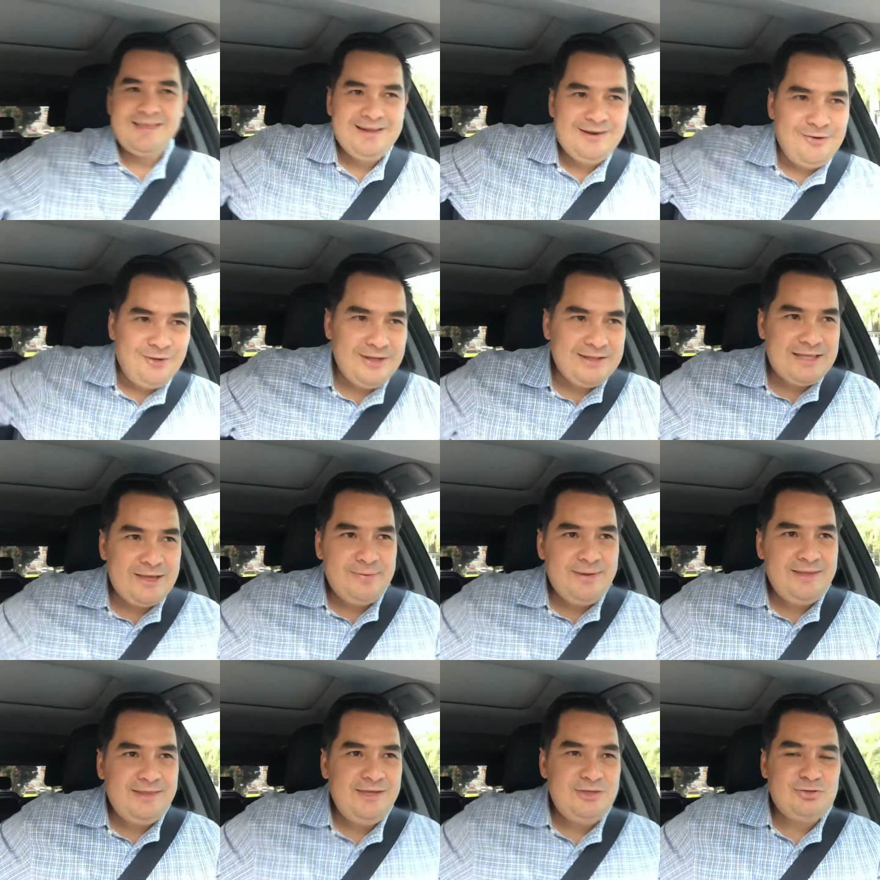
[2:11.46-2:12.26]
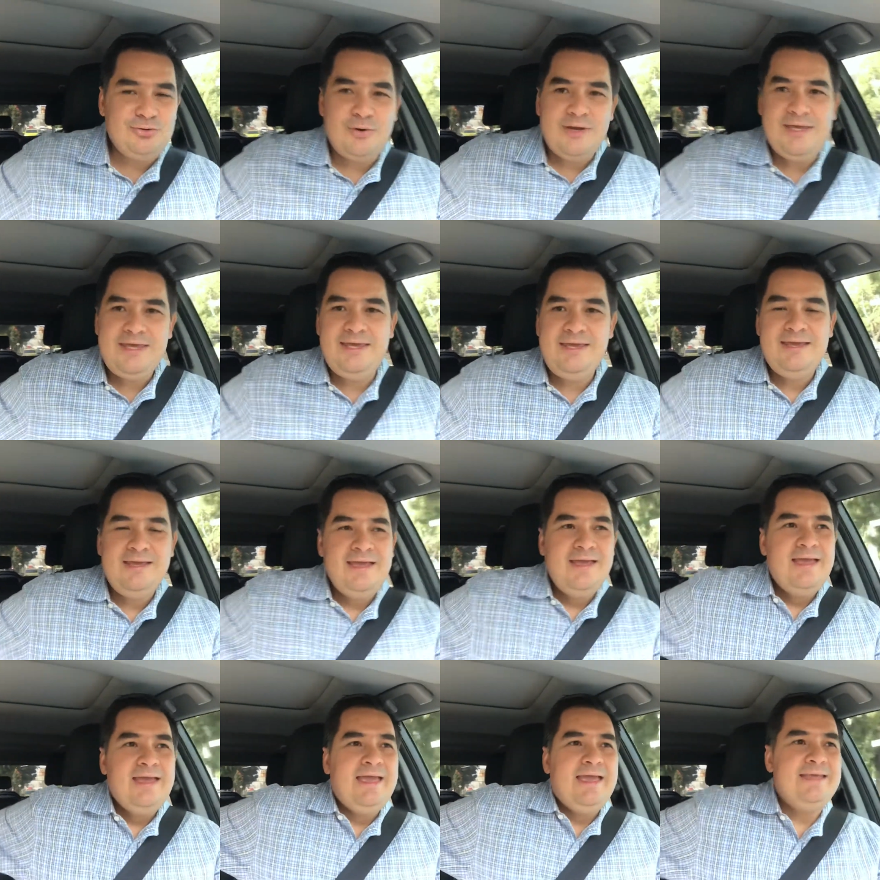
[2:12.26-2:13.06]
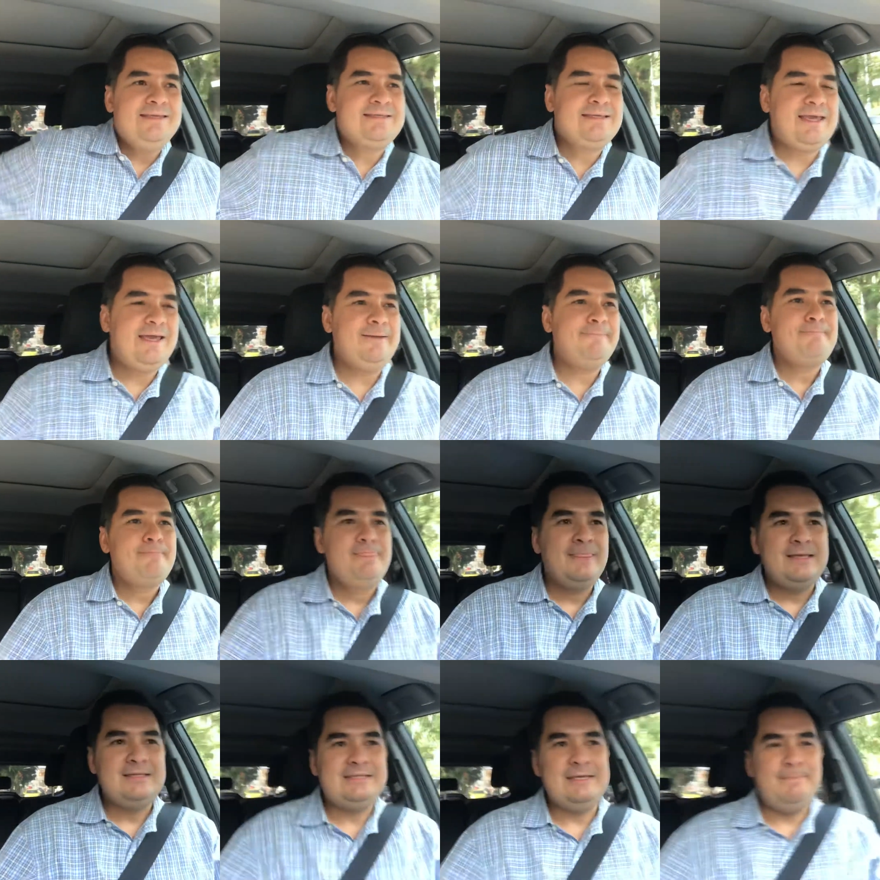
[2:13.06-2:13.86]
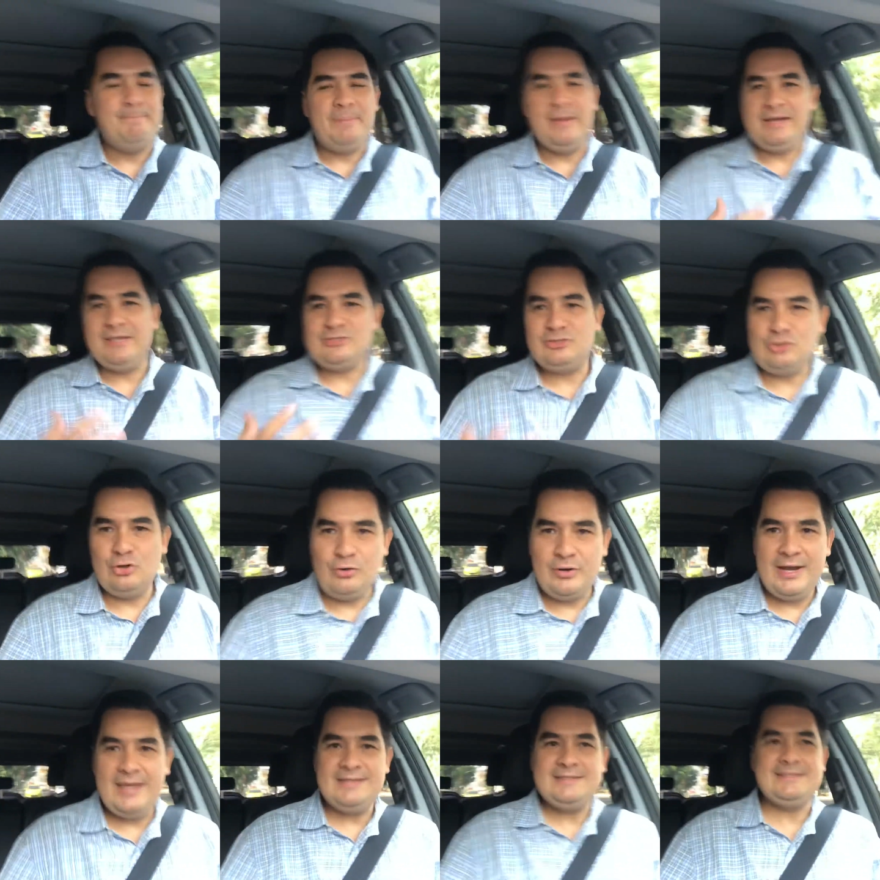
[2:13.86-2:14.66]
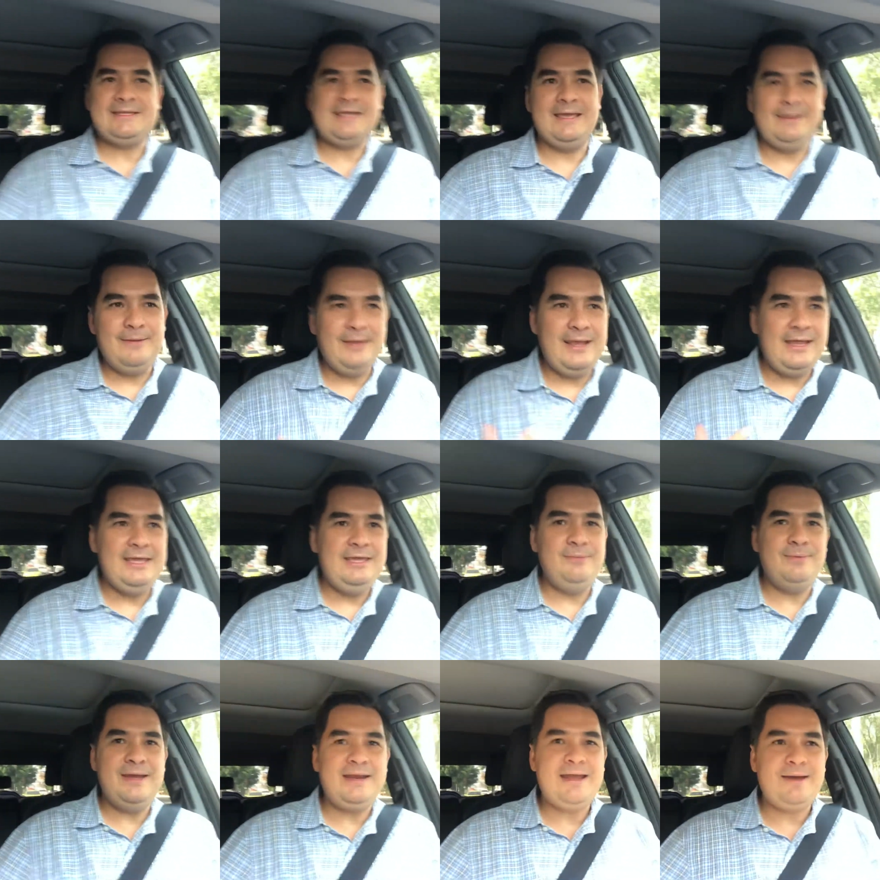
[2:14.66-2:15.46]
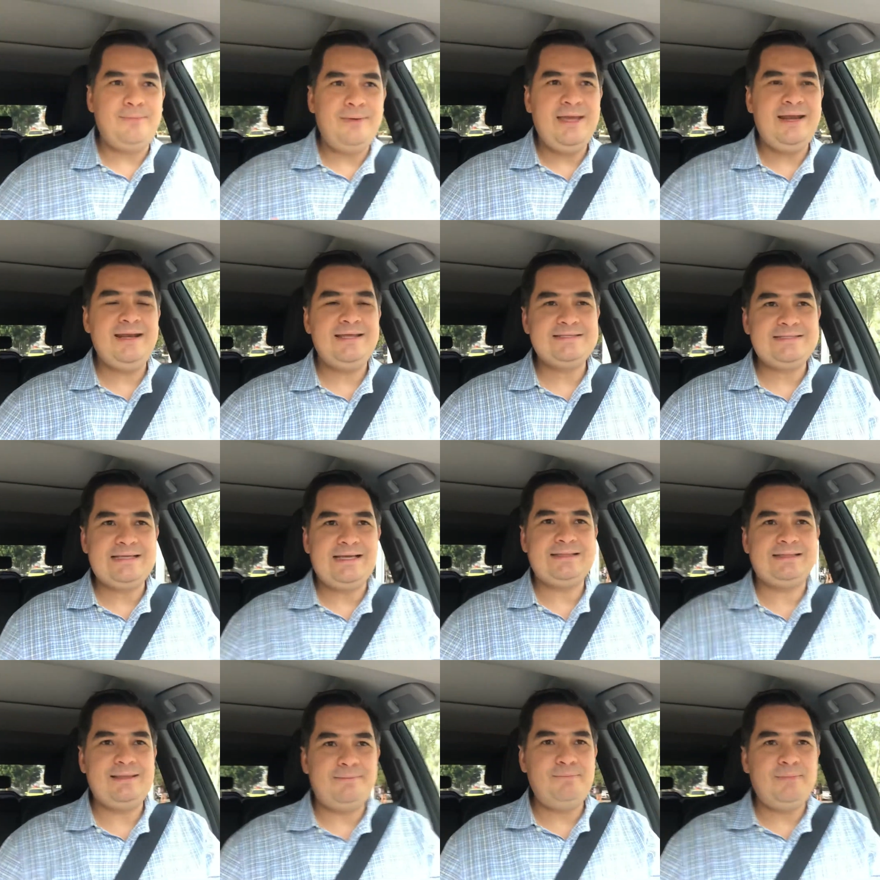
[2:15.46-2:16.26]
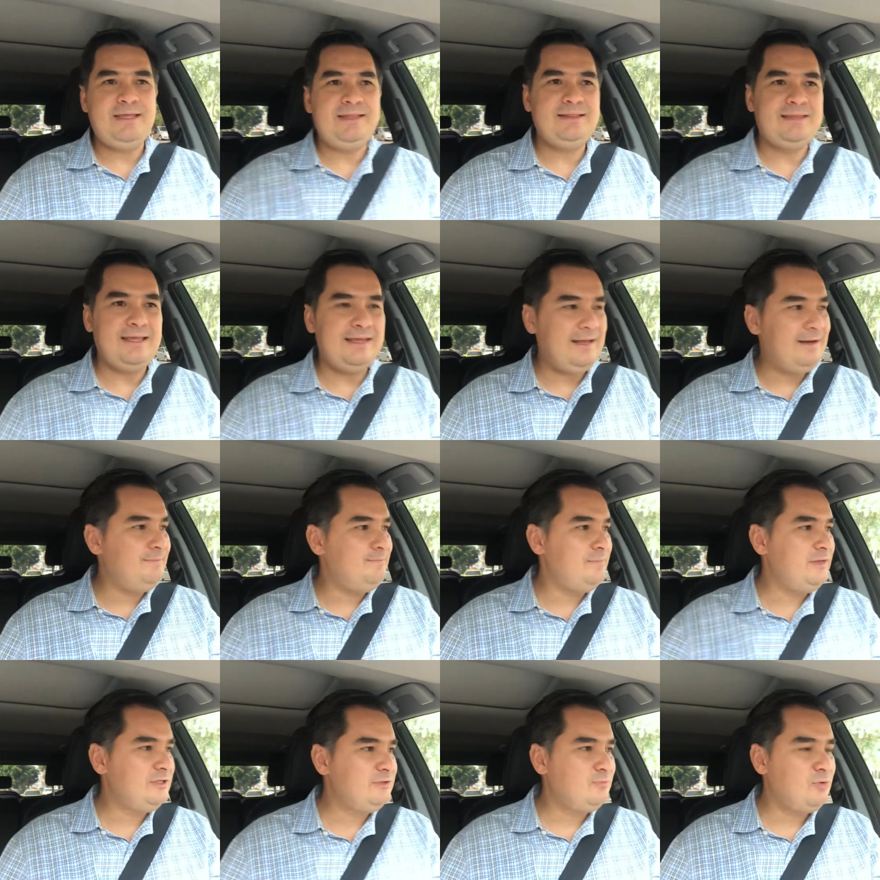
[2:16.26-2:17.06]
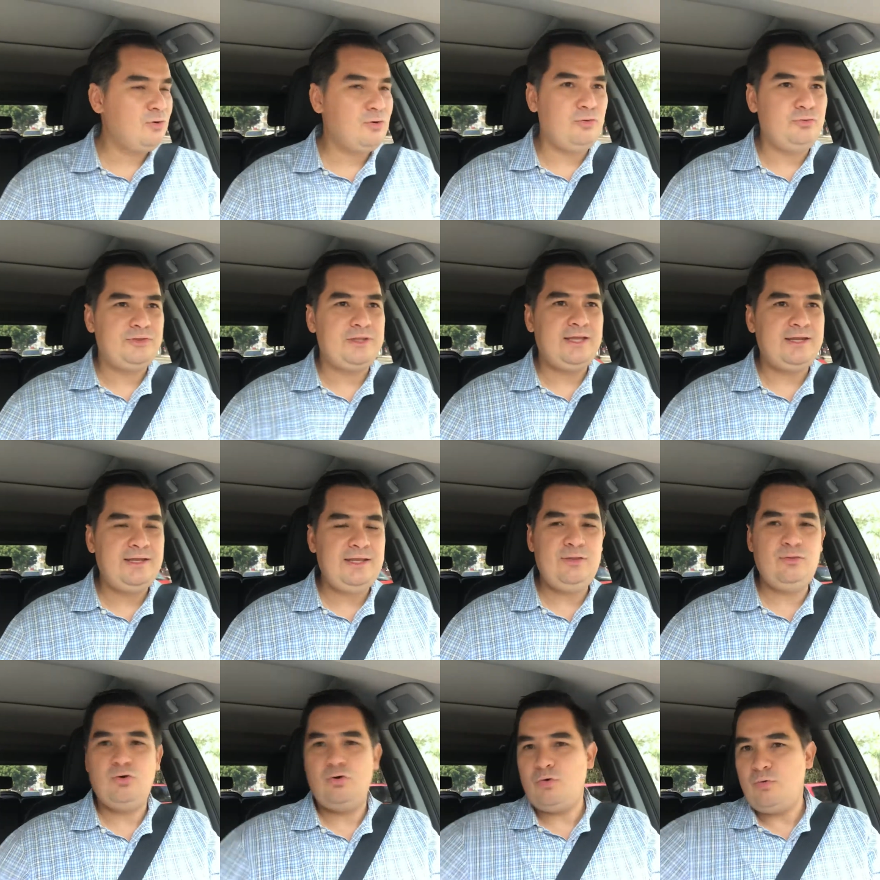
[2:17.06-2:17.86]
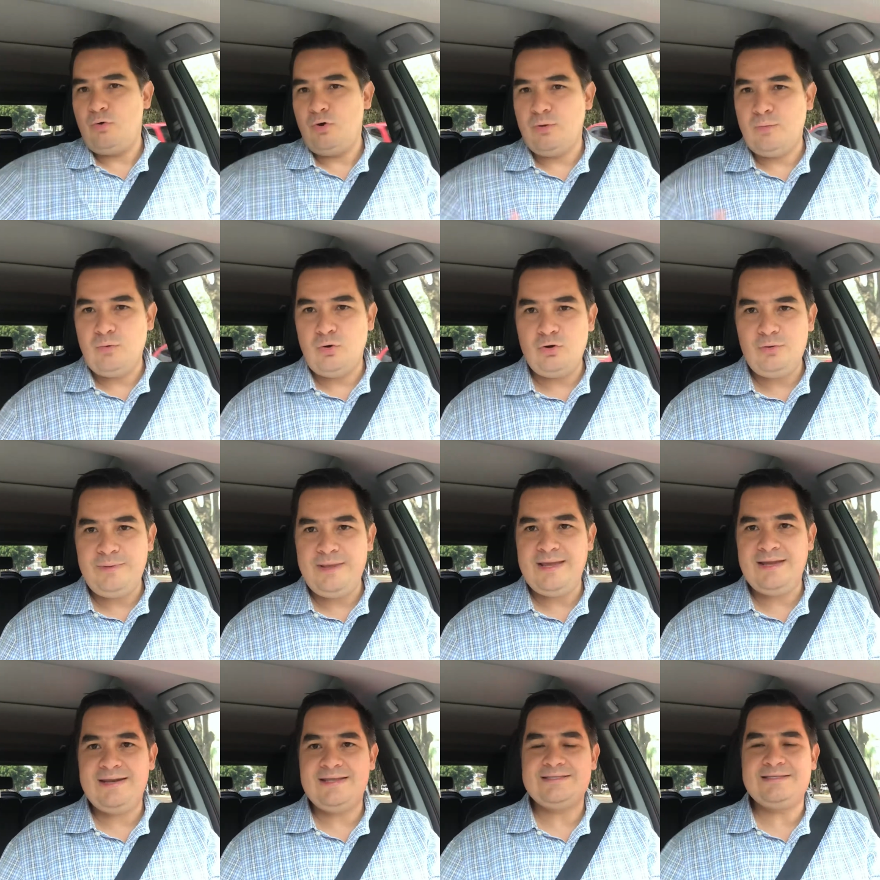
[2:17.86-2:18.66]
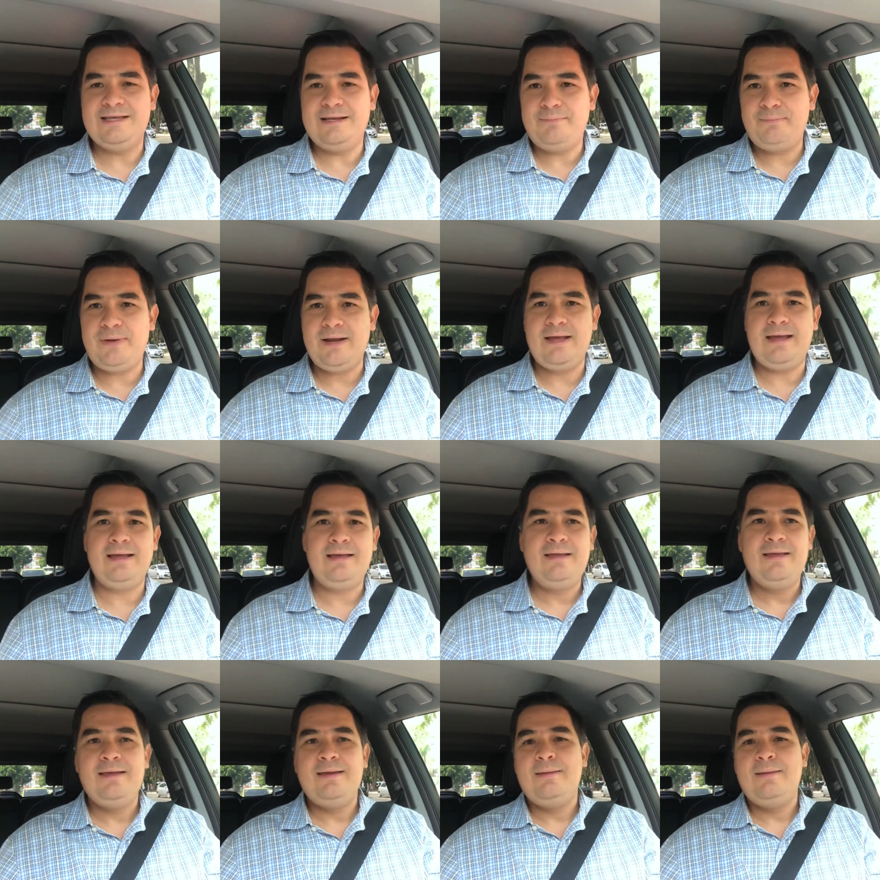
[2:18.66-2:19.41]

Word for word: lo que te había dicho ahí es que si personas que iban a ver exactamente el mismo contenido lo volvían a hacer para